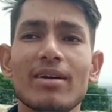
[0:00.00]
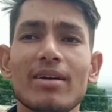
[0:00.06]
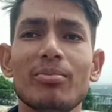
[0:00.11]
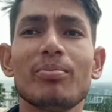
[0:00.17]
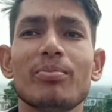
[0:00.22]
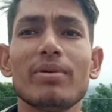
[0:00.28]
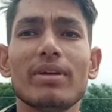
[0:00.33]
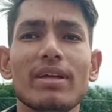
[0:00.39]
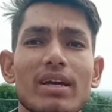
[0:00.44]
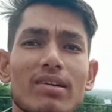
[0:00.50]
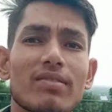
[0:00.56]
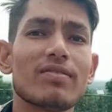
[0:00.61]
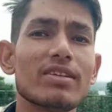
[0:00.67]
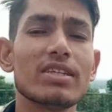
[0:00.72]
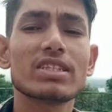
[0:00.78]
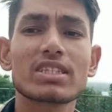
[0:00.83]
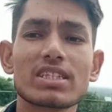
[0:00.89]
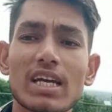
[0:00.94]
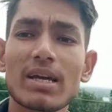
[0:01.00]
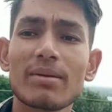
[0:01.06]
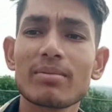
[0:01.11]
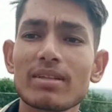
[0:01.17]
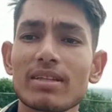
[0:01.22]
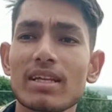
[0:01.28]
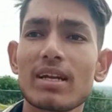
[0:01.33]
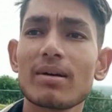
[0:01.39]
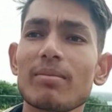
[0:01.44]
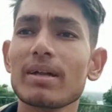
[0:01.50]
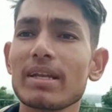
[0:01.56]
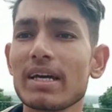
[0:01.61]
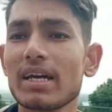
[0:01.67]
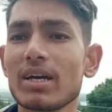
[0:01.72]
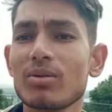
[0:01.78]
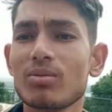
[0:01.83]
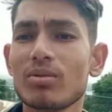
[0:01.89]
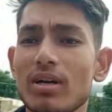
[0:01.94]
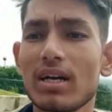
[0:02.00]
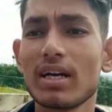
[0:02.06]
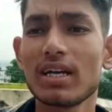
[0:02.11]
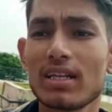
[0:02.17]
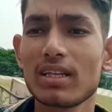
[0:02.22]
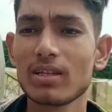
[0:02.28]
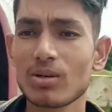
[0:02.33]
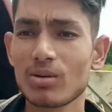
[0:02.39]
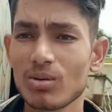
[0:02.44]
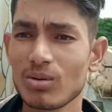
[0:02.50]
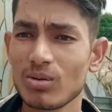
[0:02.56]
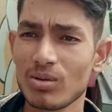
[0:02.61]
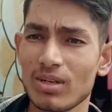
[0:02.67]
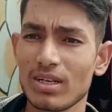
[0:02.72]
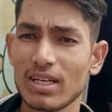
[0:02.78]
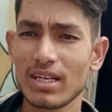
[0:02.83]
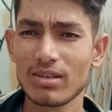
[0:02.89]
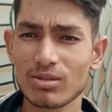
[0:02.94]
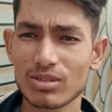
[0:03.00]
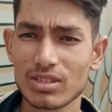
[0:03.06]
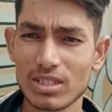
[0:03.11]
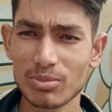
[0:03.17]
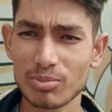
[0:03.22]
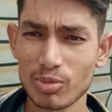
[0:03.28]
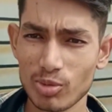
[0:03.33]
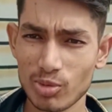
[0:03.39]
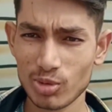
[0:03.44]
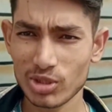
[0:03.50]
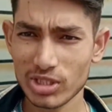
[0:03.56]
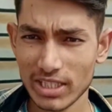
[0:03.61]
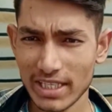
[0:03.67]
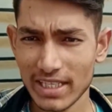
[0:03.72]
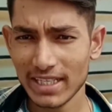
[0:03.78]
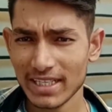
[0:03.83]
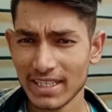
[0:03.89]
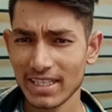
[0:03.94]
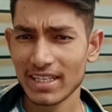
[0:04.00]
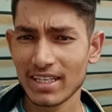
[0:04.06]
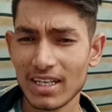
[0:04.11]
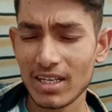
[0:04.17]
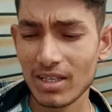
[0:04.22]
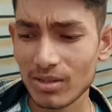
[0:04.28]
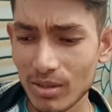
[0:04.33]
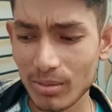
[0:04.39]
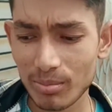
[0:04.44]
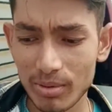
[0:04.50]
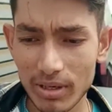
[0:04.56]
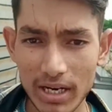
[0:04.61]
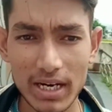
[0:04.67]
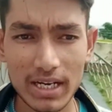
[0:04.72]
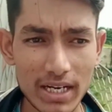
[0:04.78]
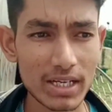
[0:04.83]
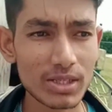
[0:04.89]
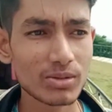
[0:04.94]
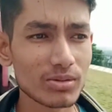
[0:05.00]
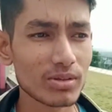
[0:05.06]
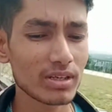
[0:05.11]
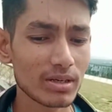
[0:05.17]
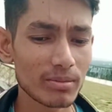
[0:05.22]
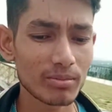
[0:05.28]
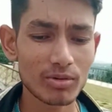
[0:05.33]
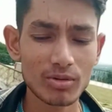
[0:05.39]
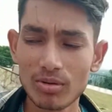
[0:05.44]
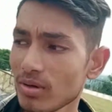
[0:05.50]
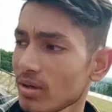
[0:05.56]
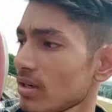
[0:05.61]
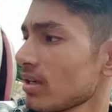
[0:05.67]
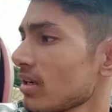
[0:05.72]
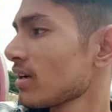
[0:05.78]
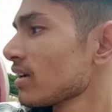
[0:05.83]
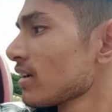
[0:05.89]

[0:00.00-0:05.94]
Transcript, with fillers: एक एक फ़िश टाइप की तरह बनाया हुआ है ये देखो एक उसकी पूंछ है अब बाहर आ चुके हैं हम लोग